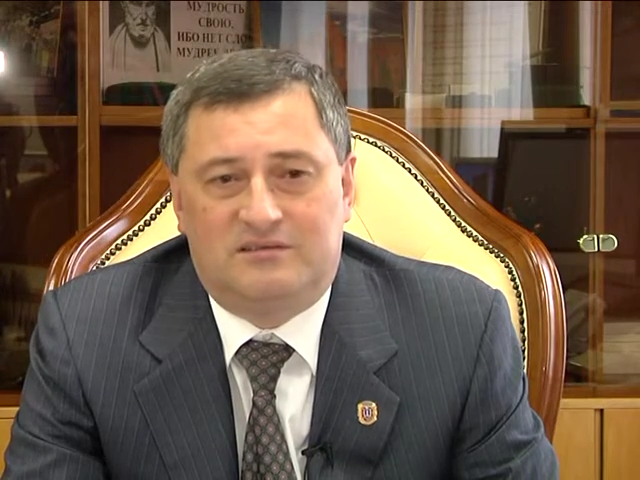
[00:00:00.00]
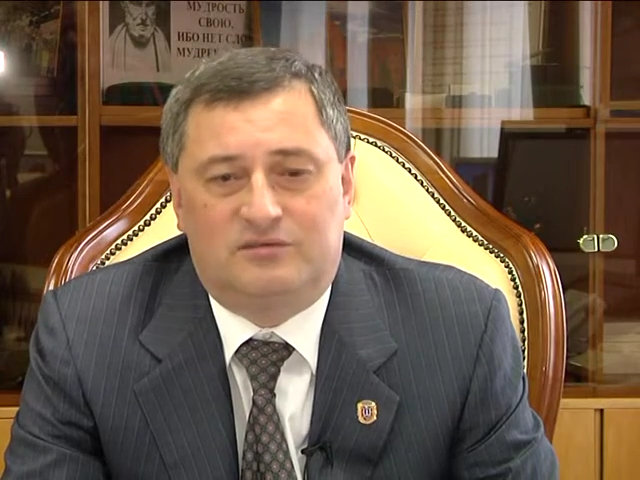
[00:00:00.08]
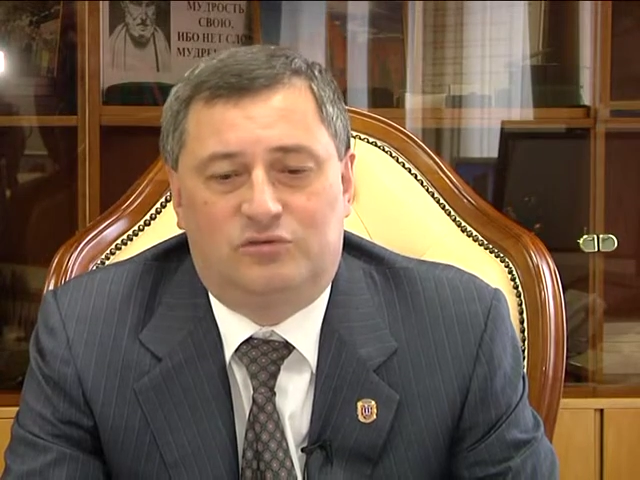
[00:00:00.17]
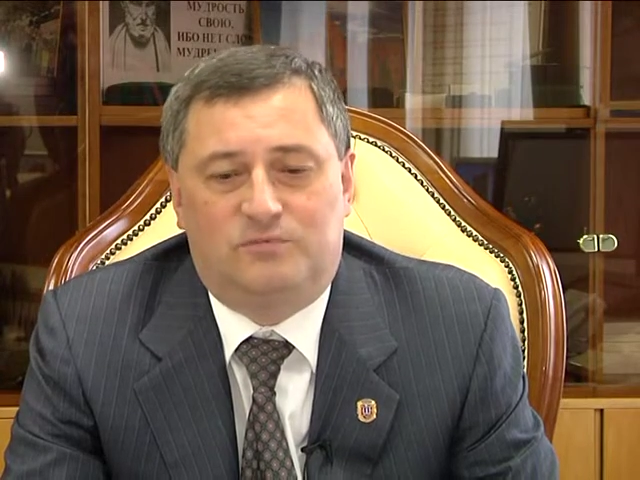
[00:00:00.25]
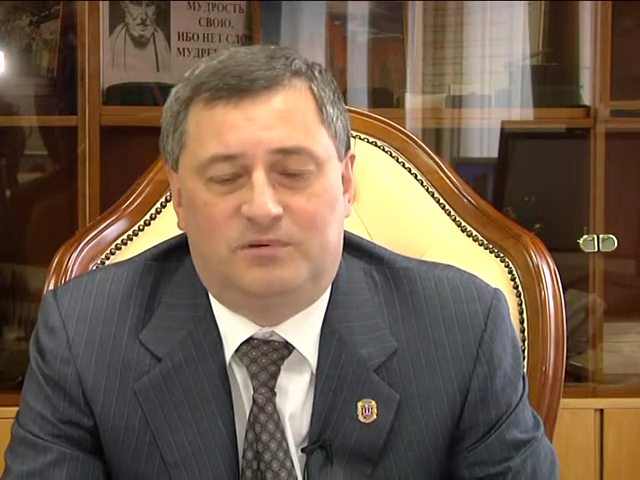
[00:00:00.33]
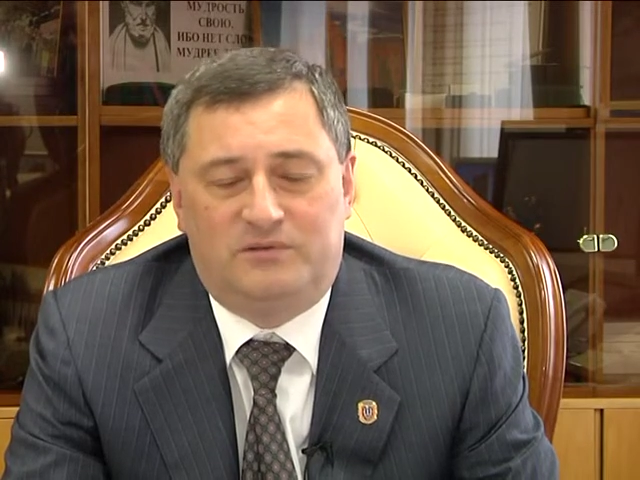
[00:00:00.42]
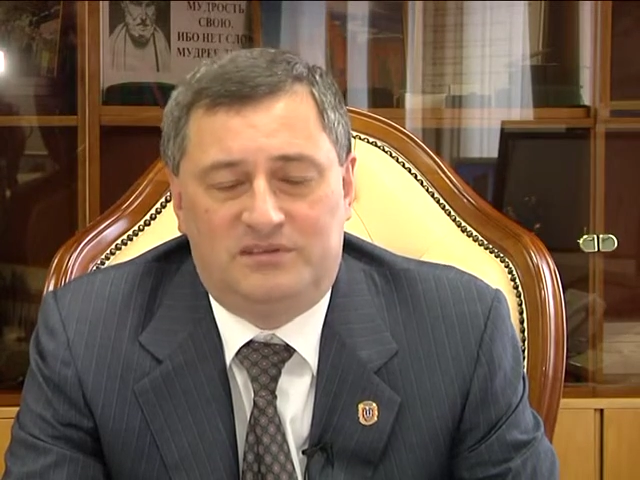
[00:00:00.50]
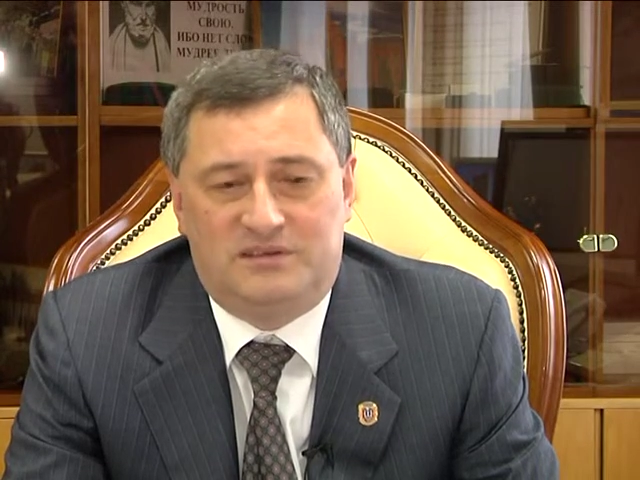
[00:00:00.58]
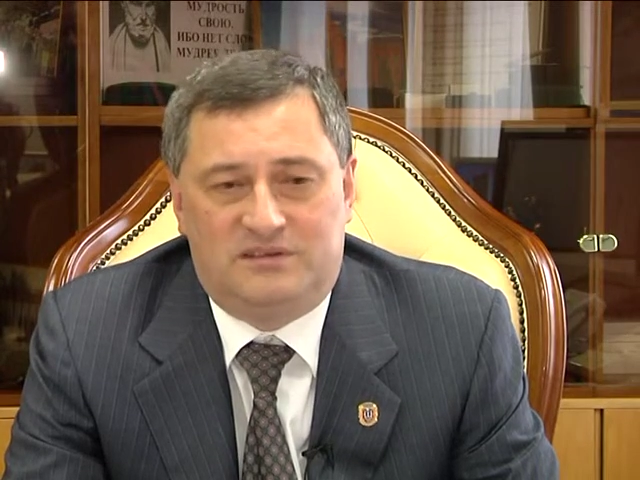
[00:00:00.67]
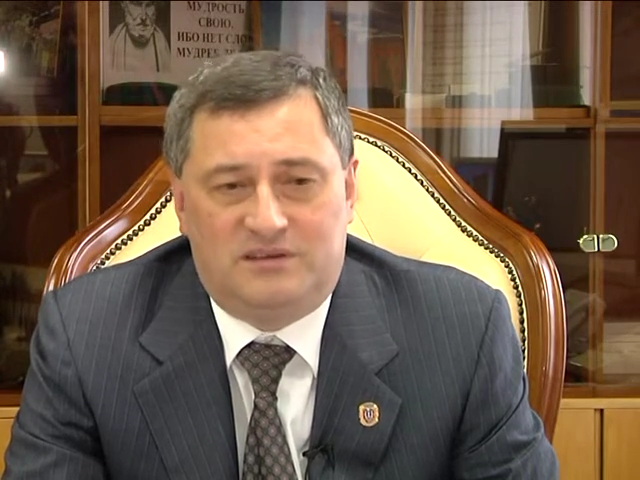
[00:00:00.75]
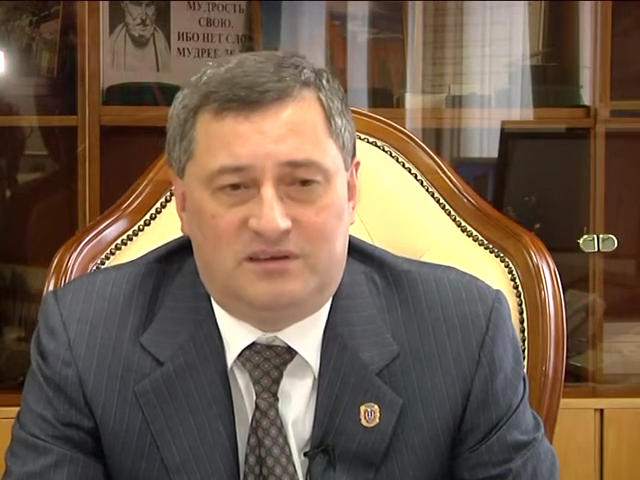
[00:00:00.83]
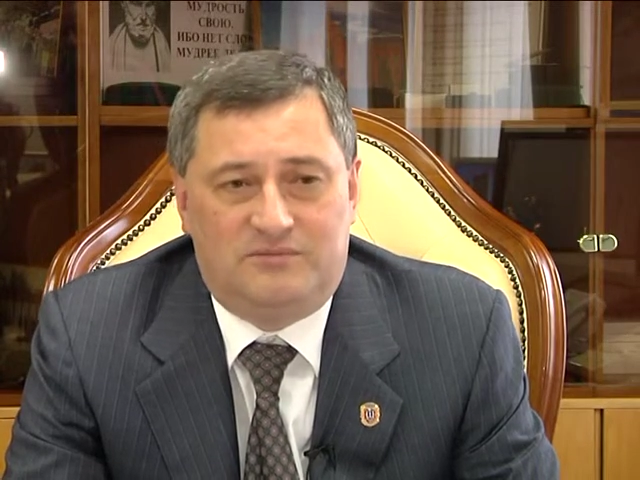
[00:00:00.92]
Кто
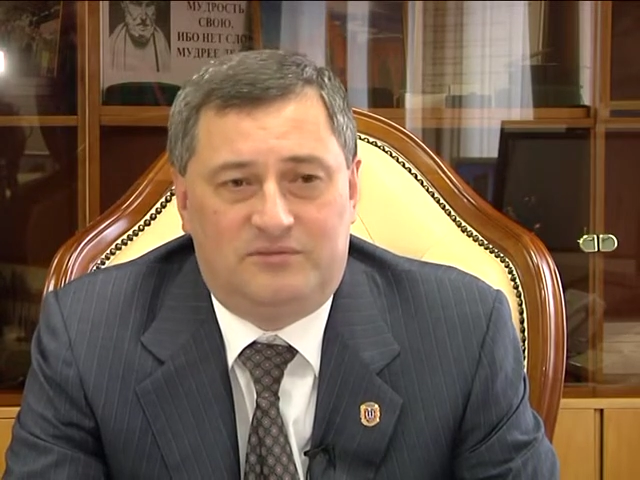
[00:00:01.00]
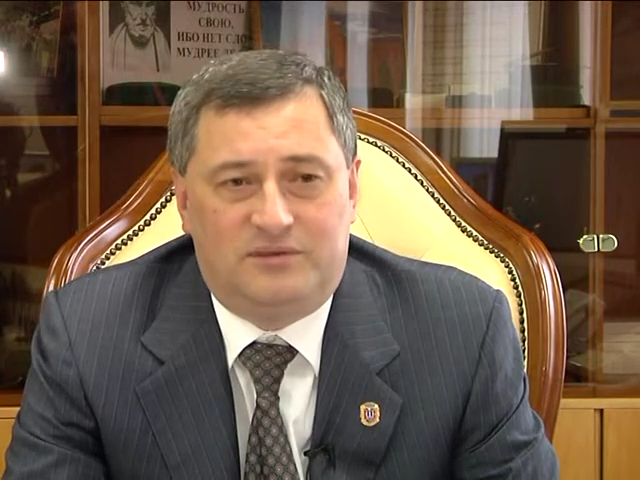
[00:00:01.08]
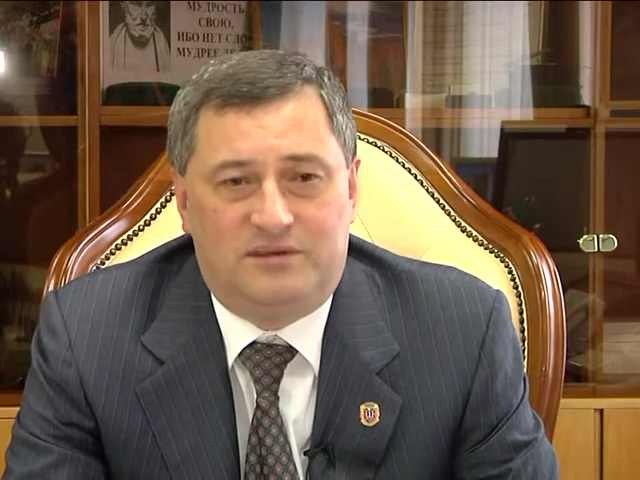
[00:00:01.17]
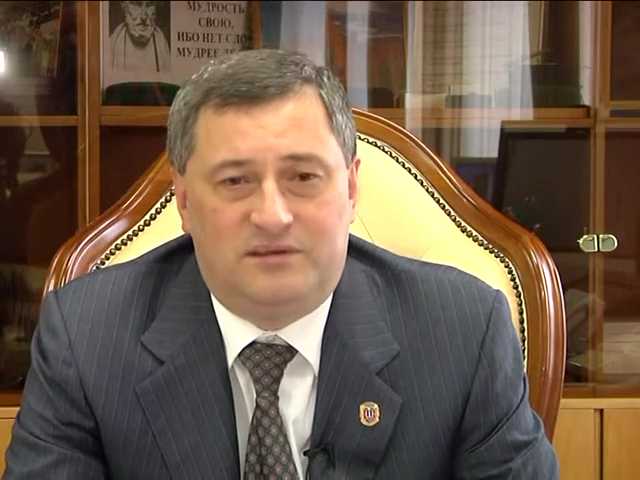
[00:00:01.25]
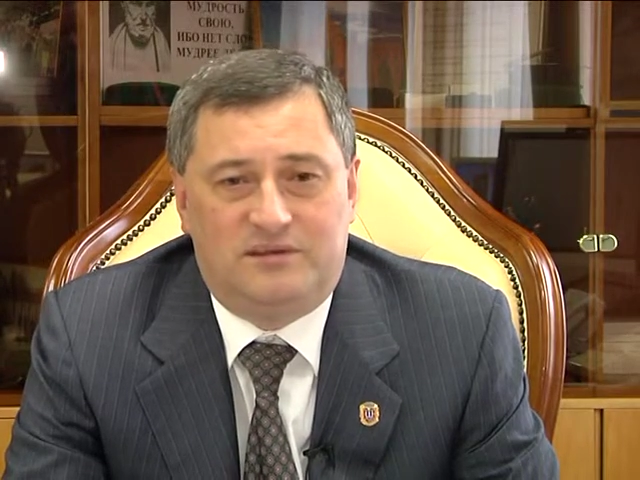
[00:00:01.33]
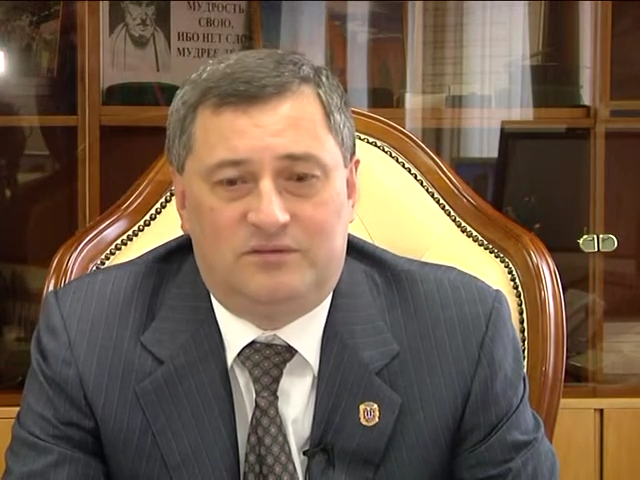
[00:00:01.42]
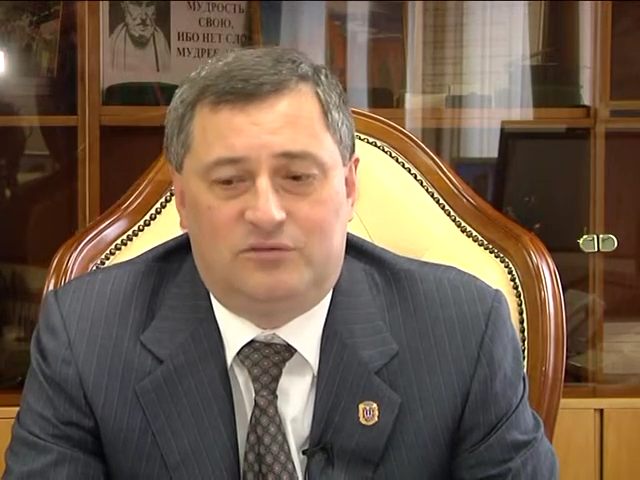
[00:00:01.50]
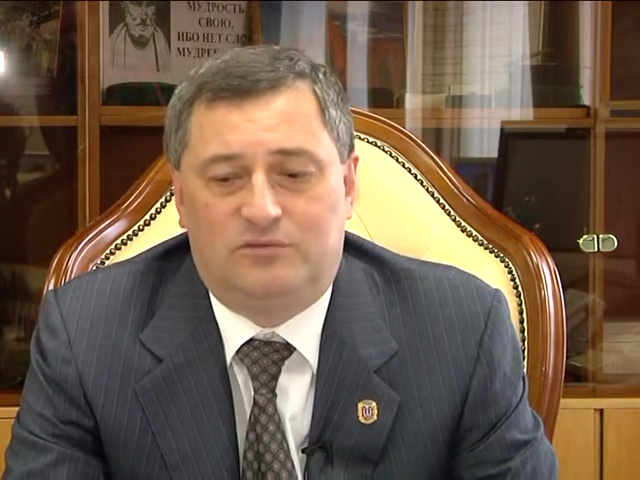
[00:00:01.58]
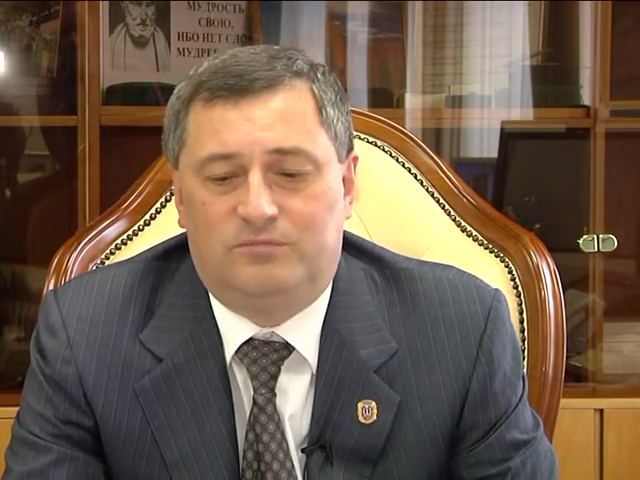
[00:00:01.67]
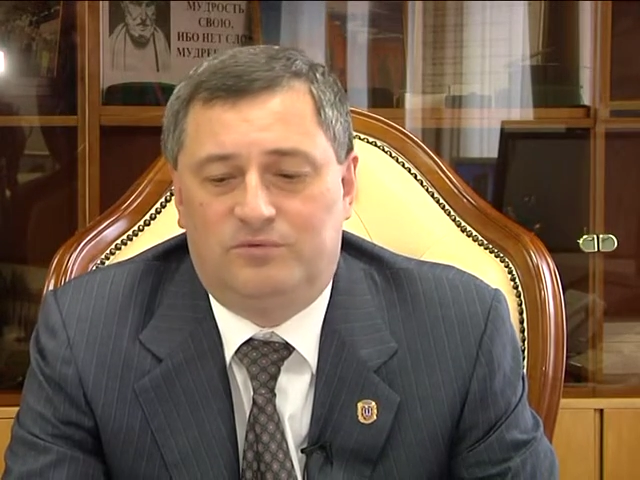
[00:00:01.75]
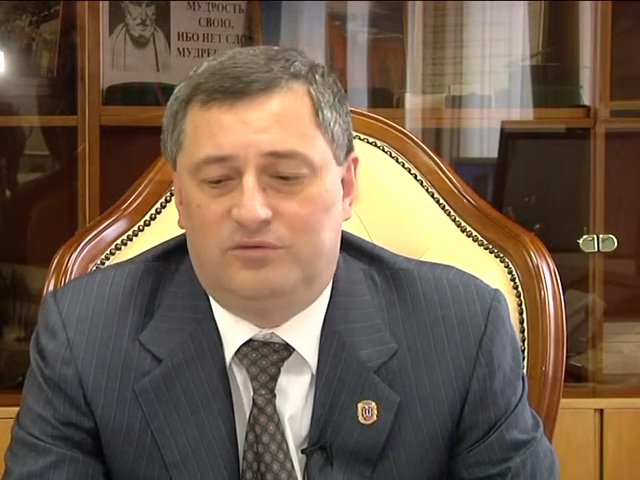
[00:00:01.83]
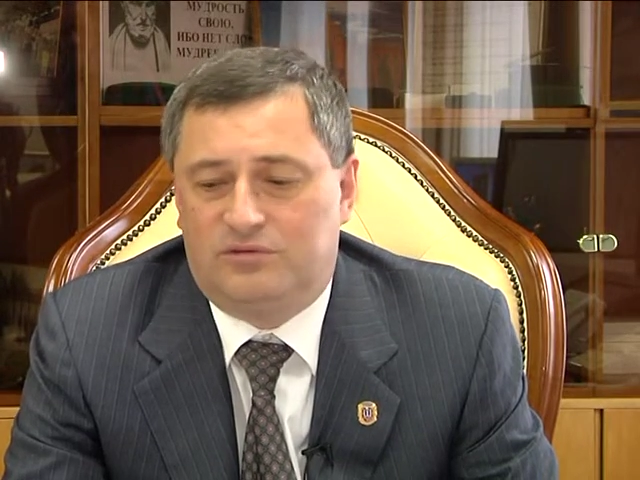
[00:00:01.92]
повысит тарифы, тот
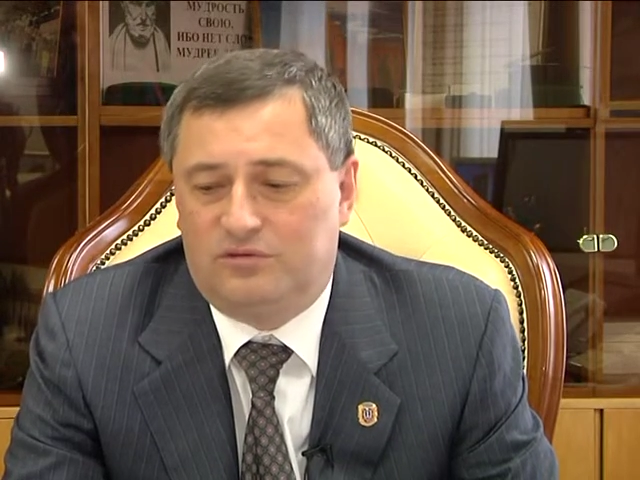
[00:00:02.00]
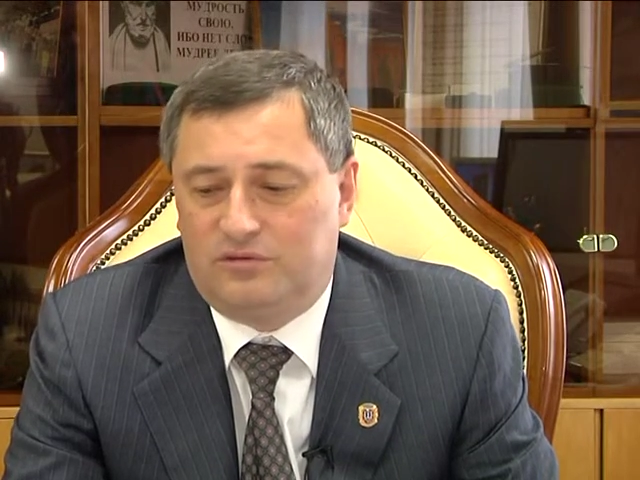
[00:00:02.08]
будет,